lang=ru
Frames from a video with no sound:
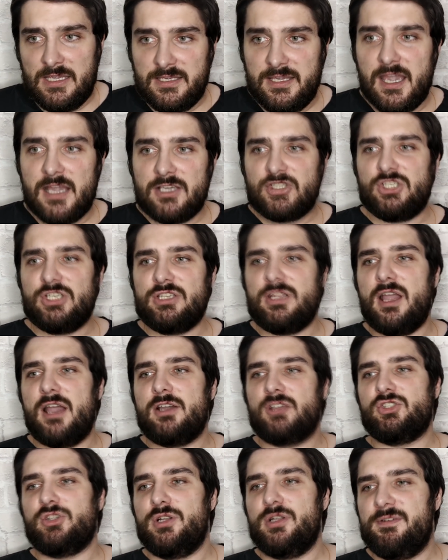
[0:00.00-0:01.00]
«Я
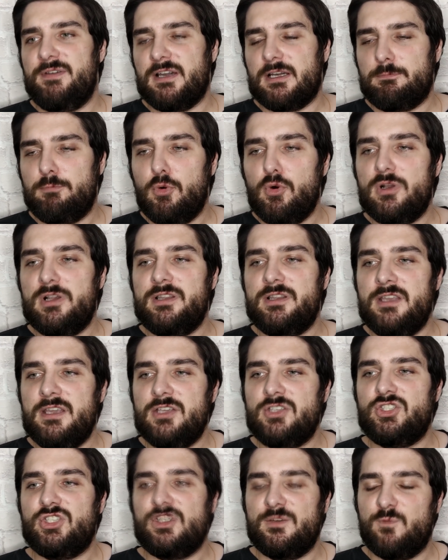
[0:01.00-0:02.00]
считаю, что Ливерпуль
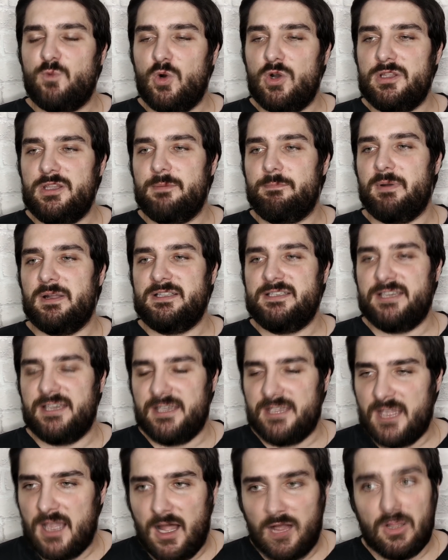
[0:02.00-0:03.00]
ничего не
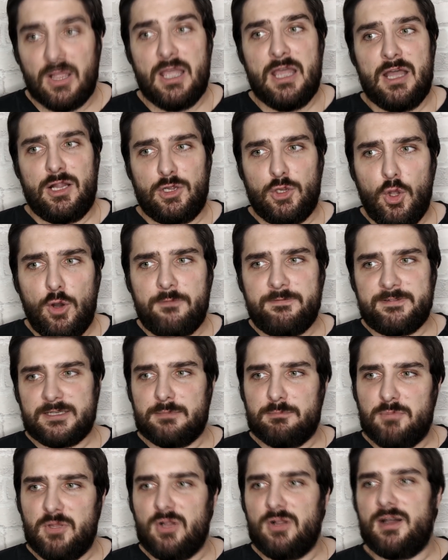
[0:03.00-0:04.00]
потерял.
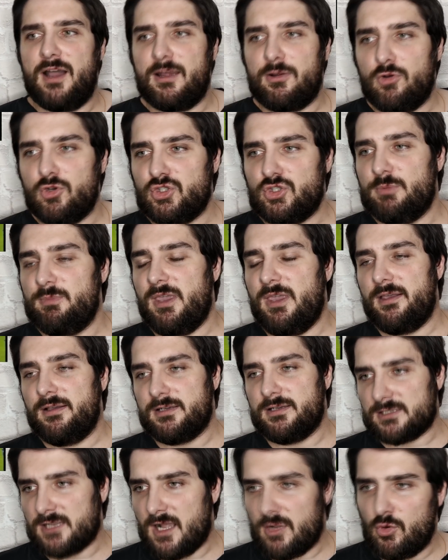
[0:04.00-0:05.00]
Ловрен был хорошим
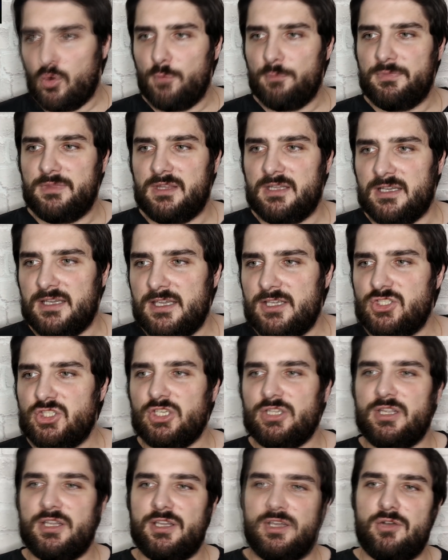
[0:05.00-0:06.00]
игроком
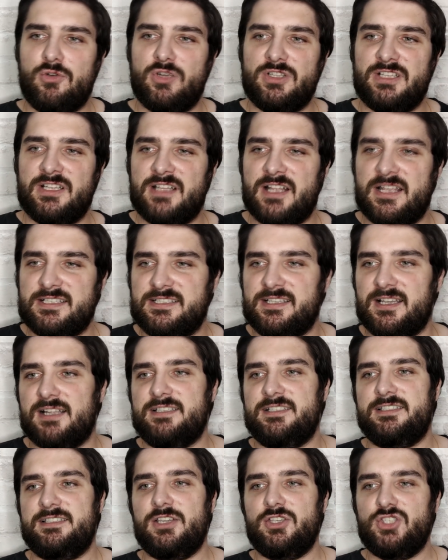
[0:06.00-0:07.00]
3-4 года
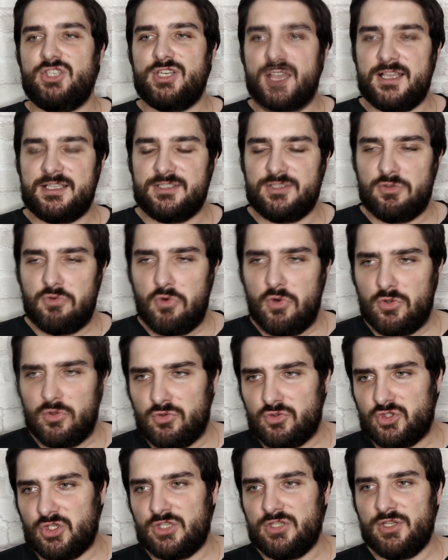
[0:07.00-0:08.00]
назад. Сейчас он
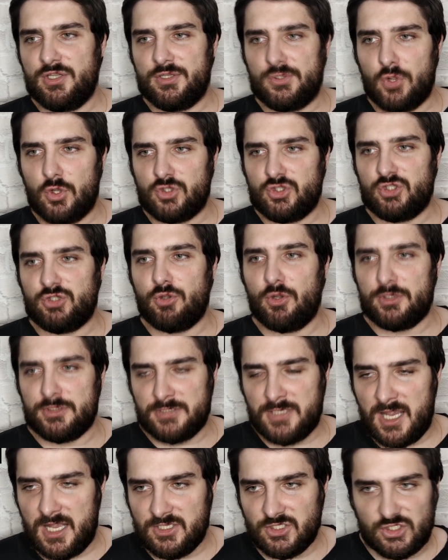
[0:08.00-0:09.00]
уже не тот, что
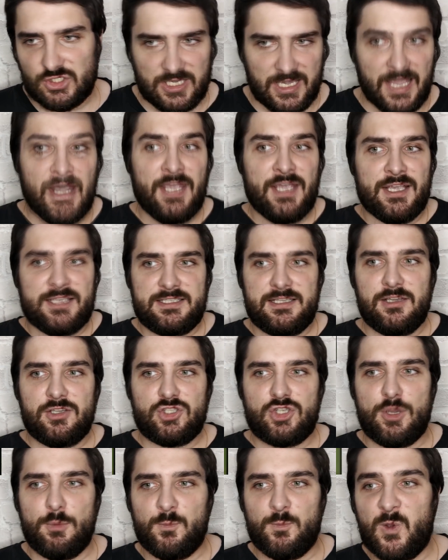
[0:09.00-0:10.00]
раньше.
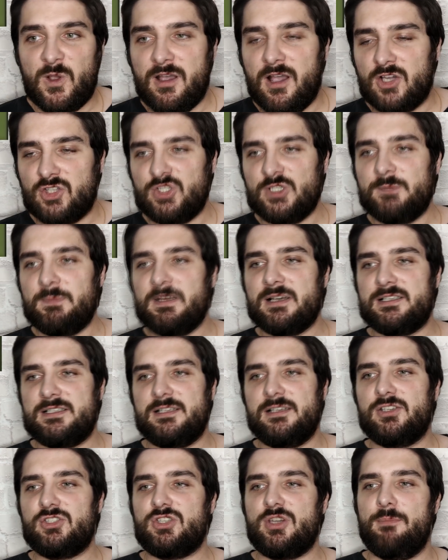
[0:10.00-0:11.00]
Слишком много ошибок,
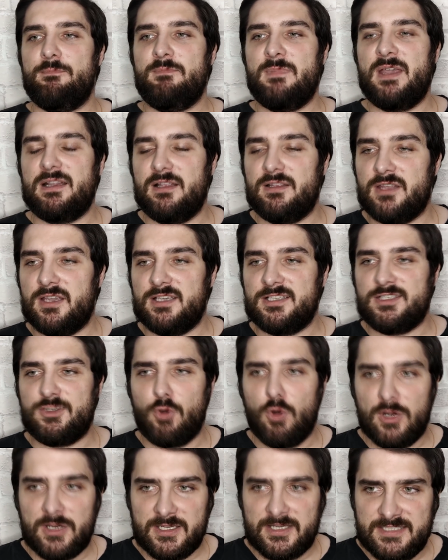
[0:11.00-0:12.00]
слишком медленная
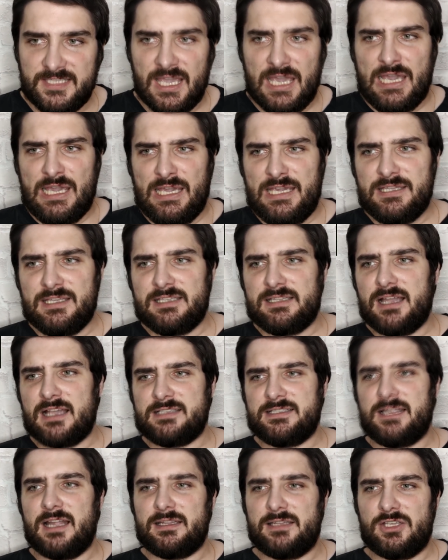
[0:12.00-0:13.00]
скорость и
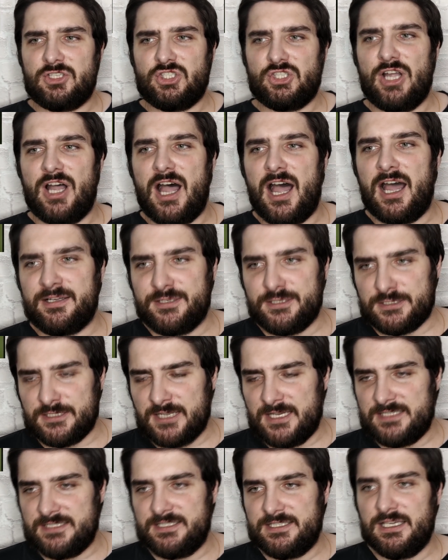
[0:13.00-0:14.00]
недостаточно
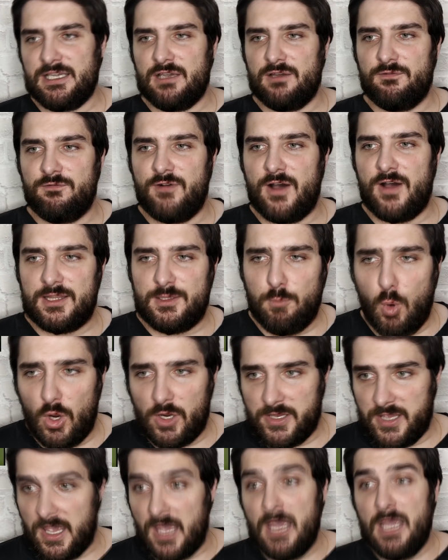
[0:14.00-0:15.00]
агрессии в в
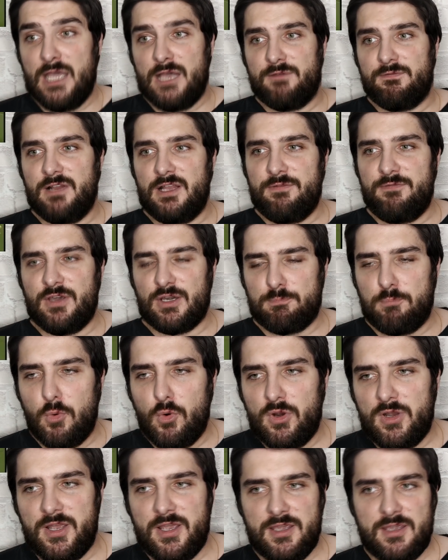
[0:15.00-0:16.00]
отборе. В
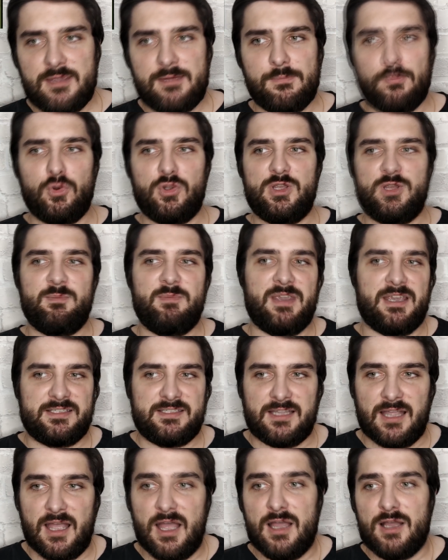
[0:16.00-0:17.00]
Ливерпуле ему не
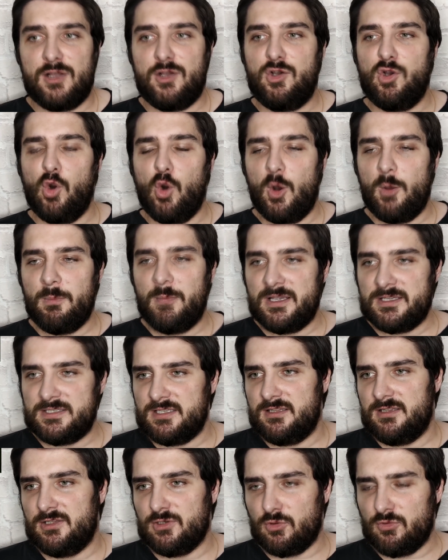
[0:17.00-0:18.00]
место.
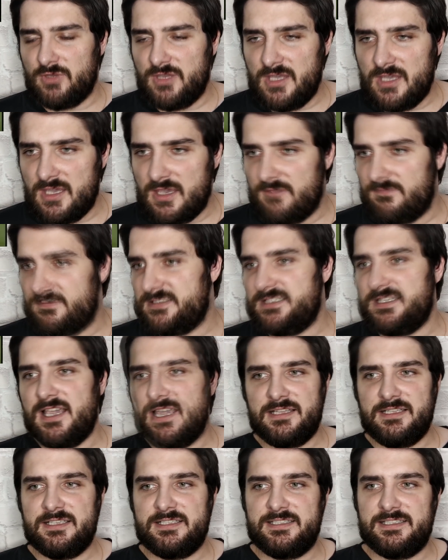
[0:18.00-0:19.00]
Гомес, другие,
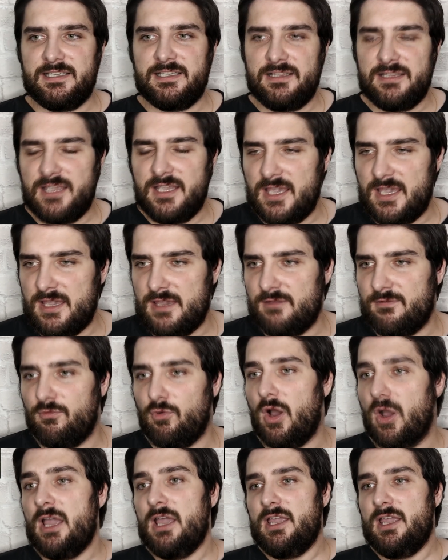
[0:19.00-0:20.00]
все они сильнее
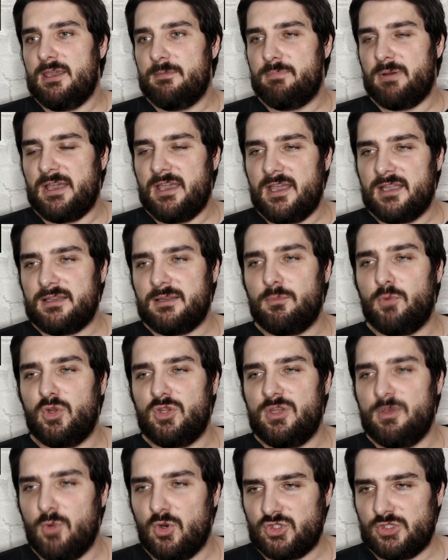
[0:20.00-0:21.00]
его, и поэтому
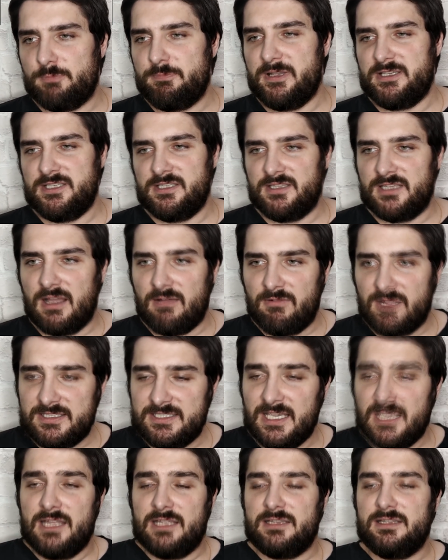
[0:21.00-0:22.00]
он не может
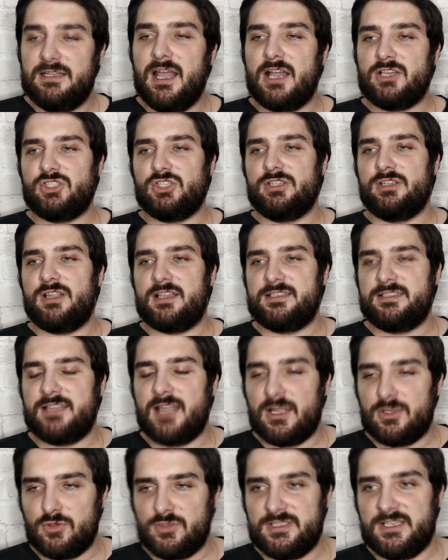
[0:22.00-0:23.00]
претендовать даже на
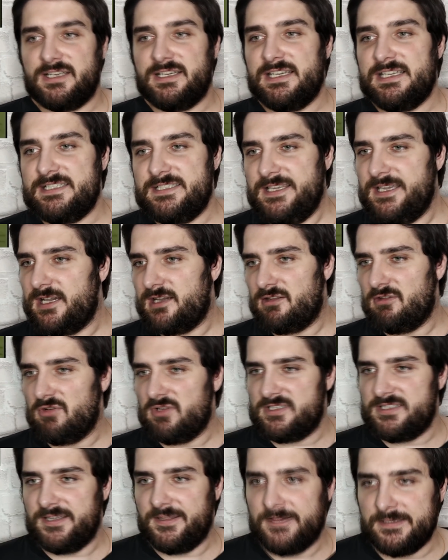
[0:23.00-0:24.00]
статус
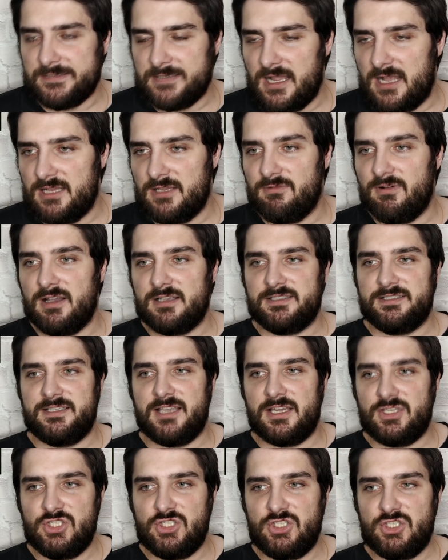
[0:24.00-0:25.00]
резервного центрального
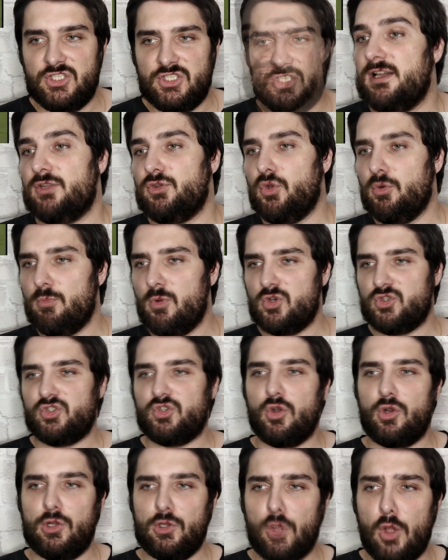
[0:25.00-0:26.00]
защитника. Думаю,
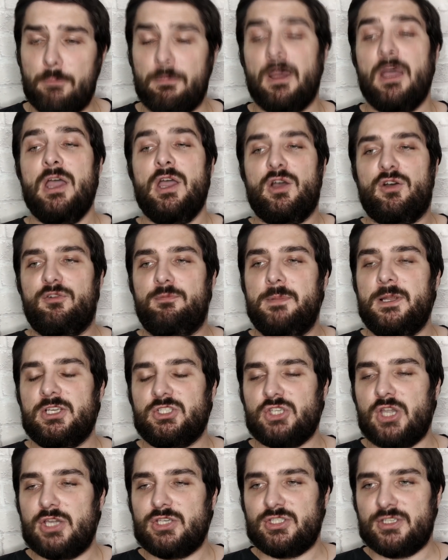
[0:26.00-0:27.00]
что Клоп в
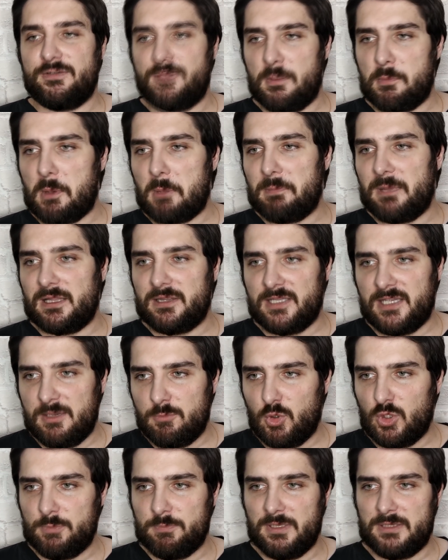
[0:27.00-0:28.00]
ближайшее время
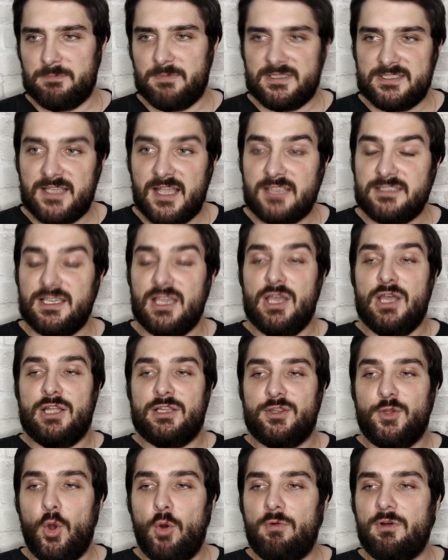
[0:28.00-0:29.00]
потребует подписать
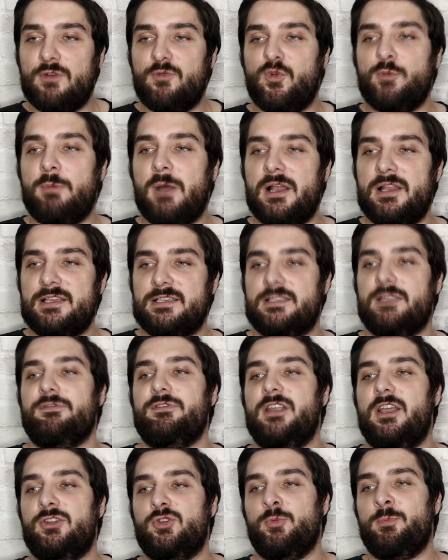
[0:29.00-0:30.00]
новых
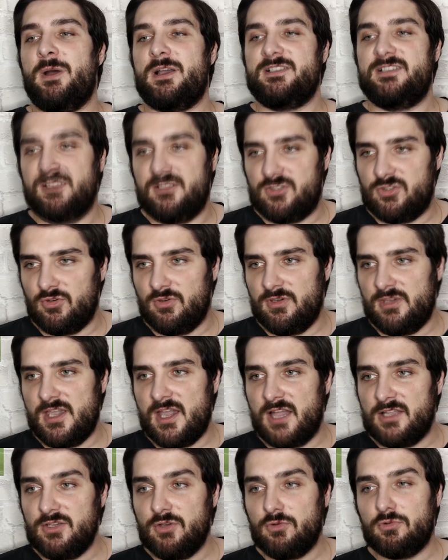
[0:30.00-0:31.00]
футболистов на эту позицию,
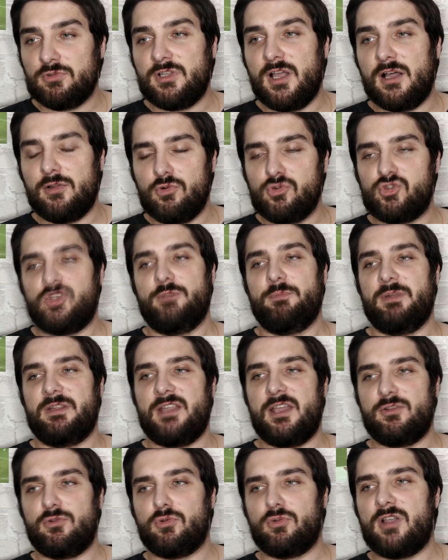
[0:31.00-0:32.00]
и они куда лучше
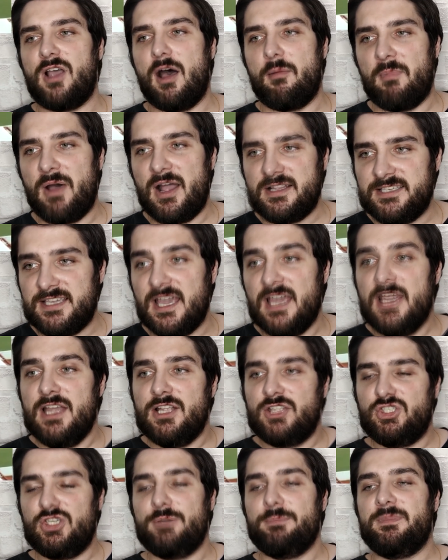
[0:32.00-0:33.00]
подойдут команде,
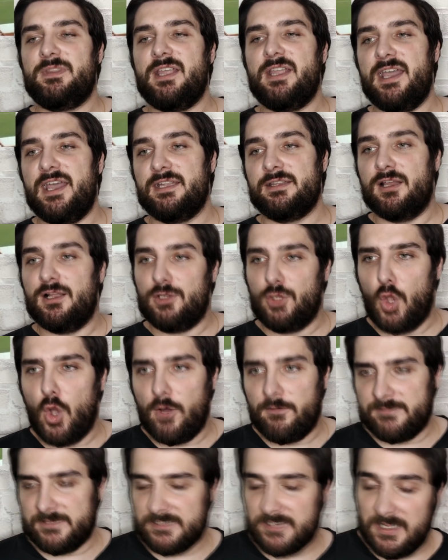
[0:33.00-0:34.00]
чем Дэн
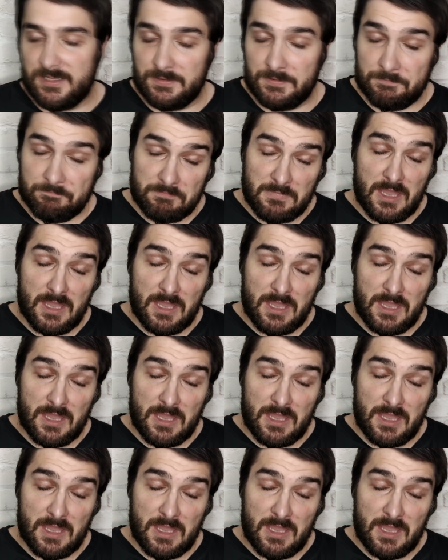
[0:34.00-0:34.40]
Ловрен.